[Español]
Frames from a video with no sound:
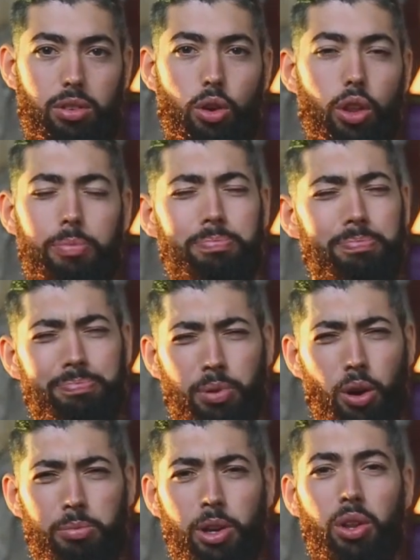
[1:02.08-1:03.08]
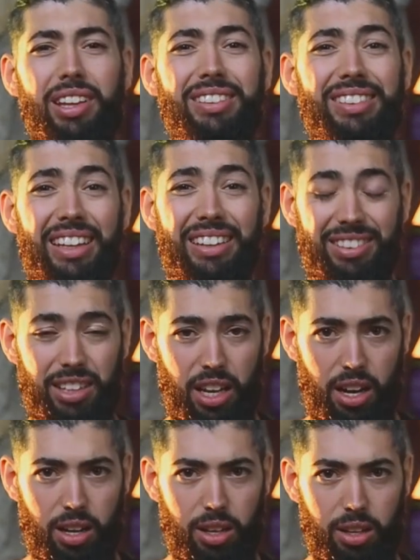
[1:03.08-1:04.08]
o por lo menos de
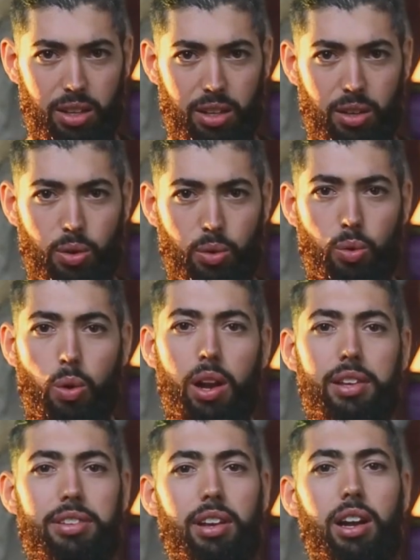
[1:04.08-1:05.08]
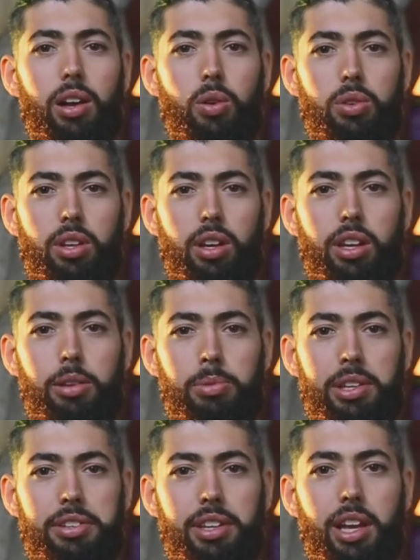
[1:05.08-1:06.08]
entender cuáles eran las cosas que me
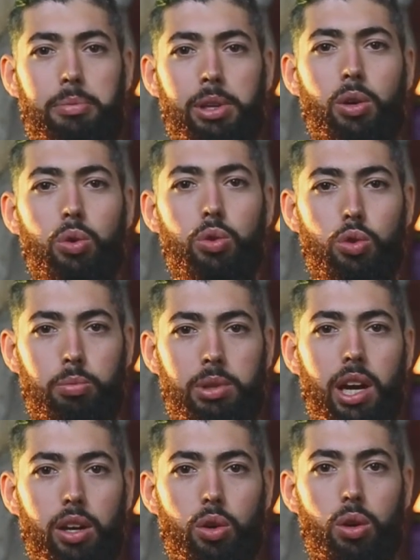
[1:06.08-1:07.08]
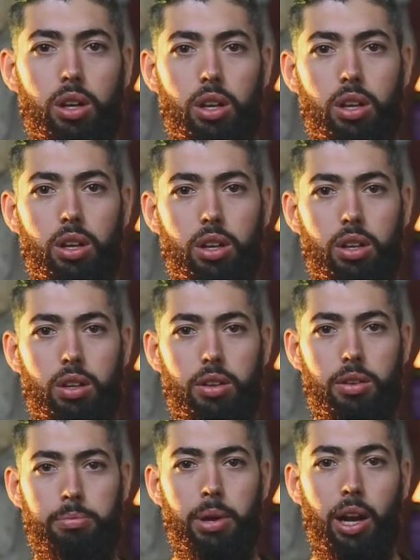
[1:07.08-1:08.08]
hacían a mí consumir alcohol
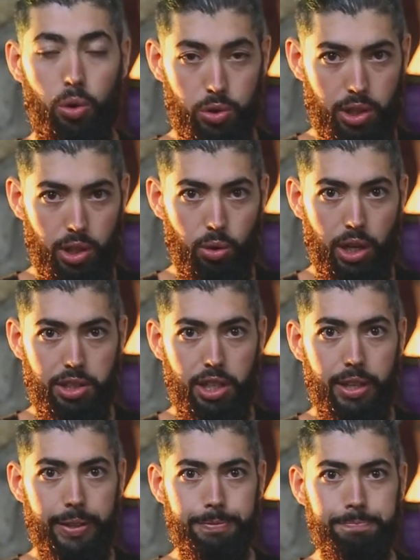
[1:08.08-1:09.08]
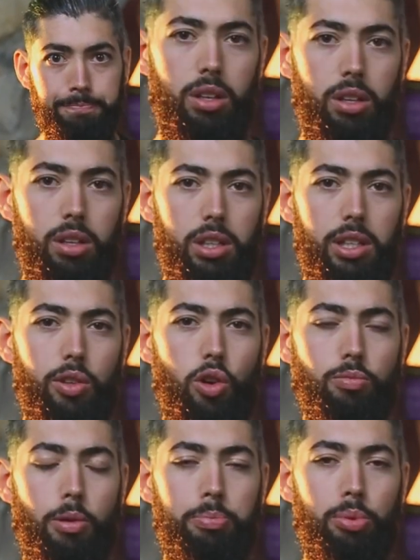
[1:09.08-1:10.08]
para conocer a una chica, y
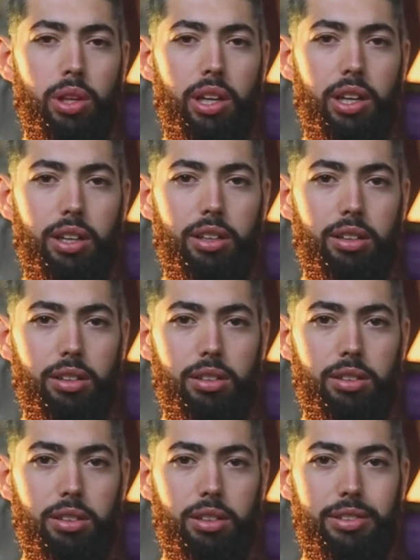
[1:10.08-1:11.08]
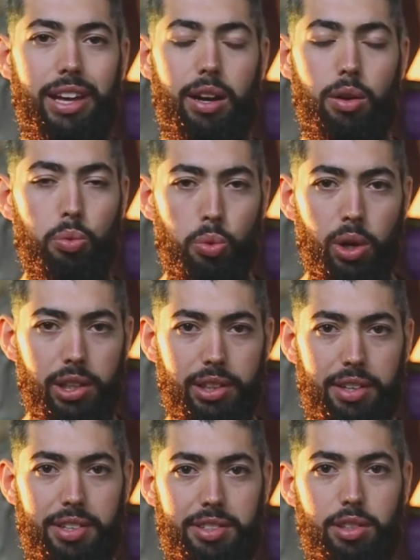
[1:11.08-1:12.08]
cómo pude dar vuelta a
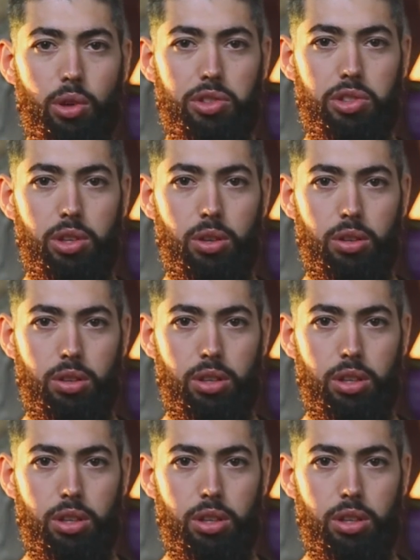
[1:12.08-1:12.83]
esa situación